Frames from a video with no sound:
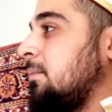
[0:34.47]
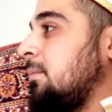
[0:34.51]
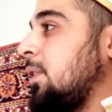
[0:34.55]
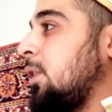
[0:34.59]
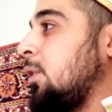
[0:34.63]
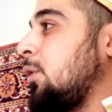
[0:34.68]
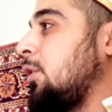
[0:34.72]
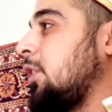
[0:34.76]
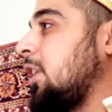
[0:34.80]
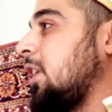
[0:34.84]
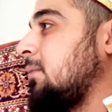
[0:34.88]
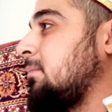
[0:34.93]

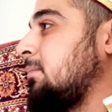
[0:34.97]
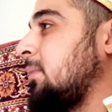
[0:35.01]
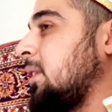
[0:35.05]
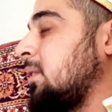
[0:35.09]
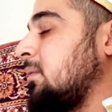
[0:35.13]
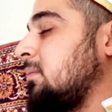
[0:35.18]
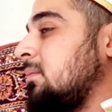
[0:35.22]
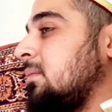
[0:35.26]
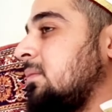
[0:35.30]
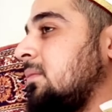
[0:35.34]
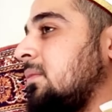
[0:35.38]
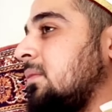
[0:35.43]
Bir
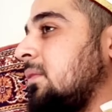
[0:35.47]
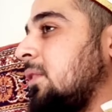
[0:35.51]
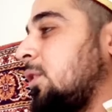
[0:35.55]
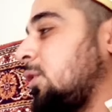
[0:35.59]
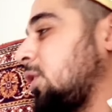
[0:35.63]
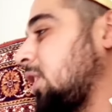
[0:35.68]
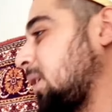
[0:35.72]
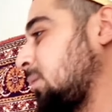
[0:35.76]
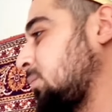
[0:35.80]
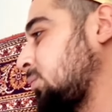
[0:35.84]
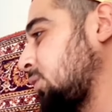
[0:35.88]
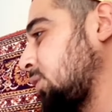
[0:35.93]
öğretmen,
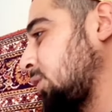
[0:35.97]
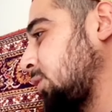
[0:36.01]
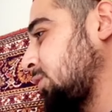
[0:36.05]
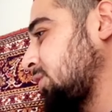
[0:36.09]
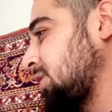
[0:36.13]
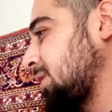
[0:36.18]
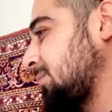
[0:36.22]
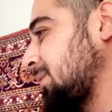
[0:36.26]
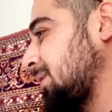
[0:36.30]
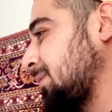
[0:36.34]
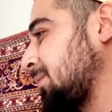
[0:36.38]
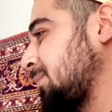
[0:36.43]
Emrullah
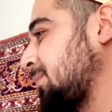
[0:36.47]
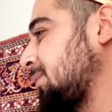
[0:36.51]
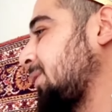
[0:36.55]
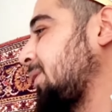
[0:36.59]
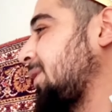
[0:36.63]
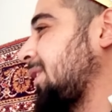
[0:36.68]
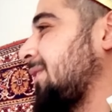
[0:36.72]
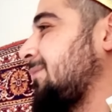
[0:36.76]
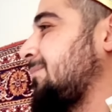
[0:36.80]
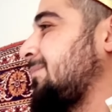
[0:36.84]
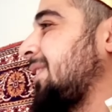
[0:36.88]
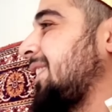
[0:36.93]
hocam gibi bir
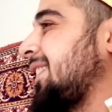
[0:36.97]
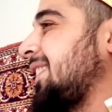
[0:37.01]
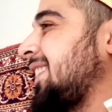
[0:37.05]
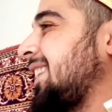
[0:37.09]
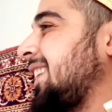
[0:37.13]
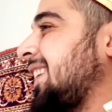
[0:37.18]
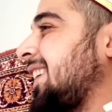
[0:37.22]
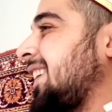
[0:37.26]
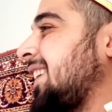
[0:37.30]
öğretmen